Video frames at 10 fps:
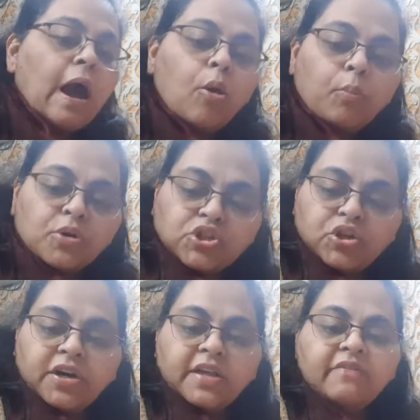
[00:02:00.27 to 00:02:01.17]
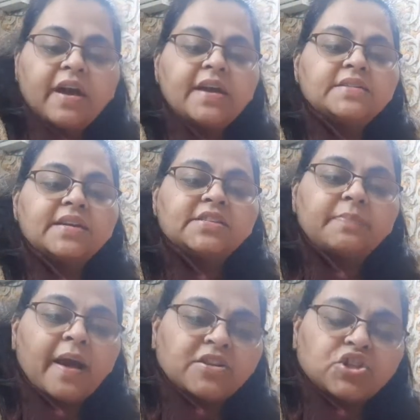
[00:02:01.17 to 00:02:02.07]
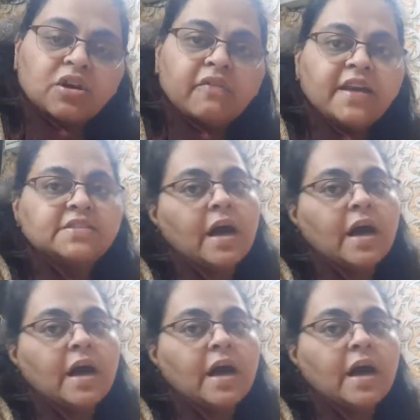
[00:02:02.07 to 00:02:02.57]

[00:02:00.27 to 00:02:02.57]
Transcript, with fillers: अपॉर्चुनिटी वाइज एक्सपेंशन वाइज